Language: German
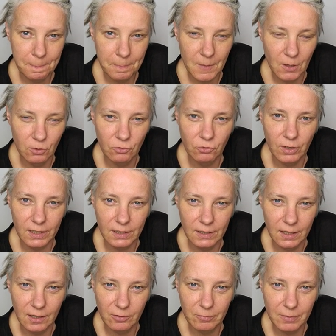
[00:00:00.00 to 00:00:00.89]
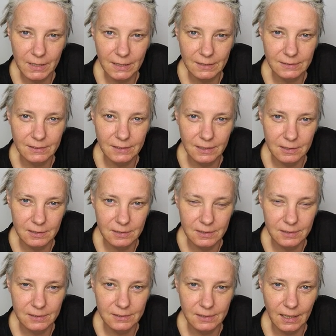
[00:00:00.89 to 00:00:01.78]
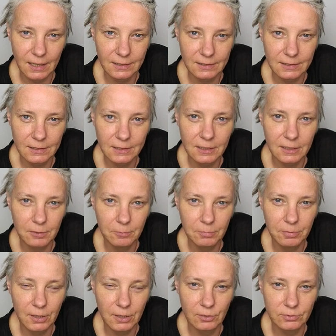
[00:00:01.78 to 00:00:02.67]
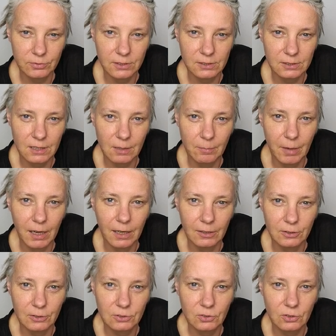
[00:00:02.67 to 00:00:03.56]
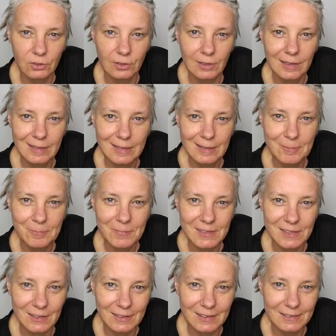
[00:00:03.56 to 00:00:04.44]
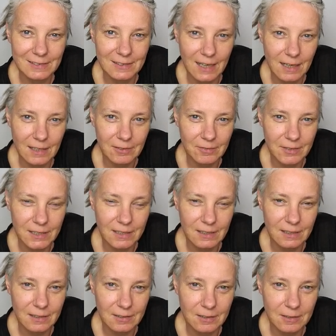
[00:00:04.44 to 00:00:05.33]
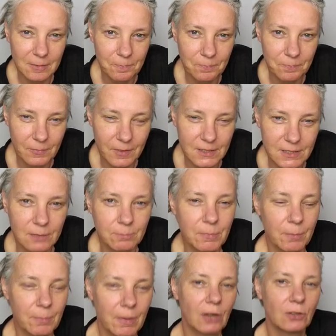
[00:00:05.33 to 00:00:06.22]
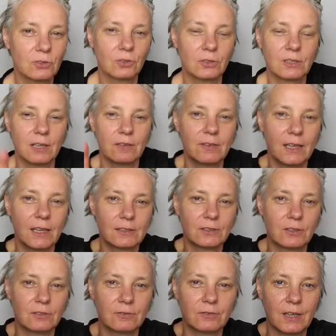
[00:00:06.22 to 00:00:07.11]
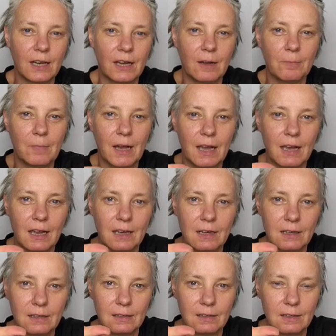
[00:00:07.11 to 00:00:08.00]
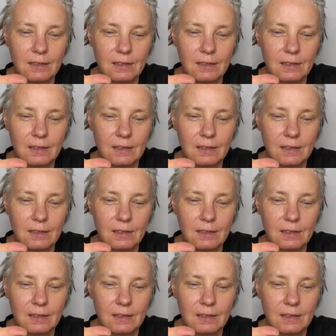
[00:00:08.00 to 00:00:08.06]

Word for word: und ich verkneife mir jetzt jeden Seitenhieb auf das Thema Auto, sondern sagen wir, wir sind mit dem Auto unterwegs und wir haben eine